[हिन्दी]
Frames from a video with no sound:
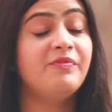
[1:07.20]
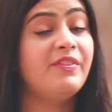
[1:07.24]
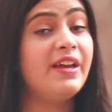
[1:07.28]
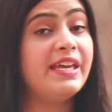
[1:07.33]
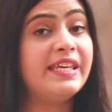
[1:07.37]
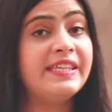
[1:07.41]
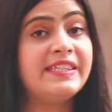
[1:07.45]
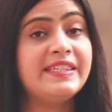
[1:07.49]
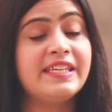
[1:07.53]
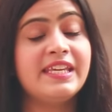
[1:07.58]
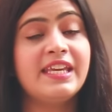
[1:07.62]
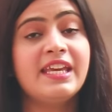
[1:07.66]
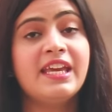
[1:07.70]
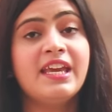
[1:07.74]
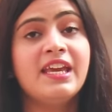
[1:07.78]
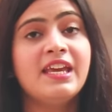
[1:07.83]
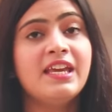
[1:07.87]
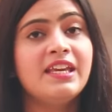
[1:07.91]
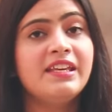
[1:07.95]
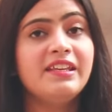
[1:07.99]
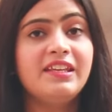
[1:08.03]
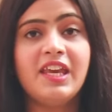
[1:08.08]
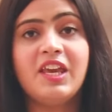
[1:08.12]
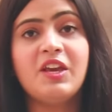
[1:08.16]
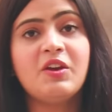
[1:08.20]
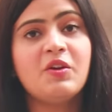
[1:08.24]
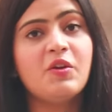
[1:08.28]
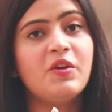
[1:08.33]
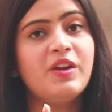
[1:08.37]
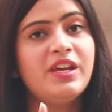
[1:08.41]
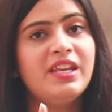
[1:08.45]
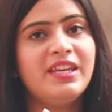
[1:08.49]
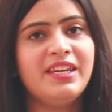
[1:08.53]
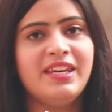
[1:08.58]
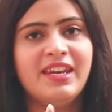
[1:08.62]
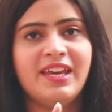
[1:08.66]
वैसे ये
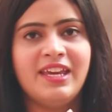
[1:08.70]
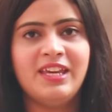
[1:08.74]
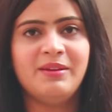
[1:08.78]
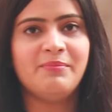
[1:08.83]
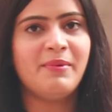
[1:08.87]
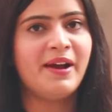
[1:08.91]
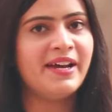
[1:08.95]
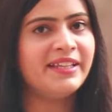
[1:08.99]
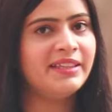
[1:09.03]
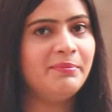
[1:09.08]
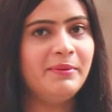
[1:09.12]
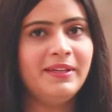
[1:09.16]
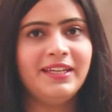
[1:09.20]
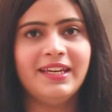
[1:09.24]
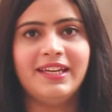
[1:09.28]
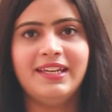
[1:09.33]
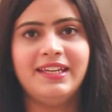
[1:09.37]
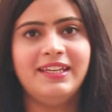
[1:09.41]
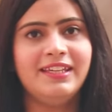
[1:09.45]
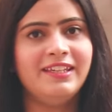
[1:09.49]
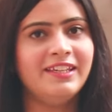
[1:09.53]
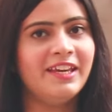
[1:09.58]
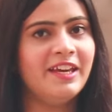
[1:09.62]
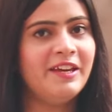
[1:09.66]
कोई नई बात भी नहीं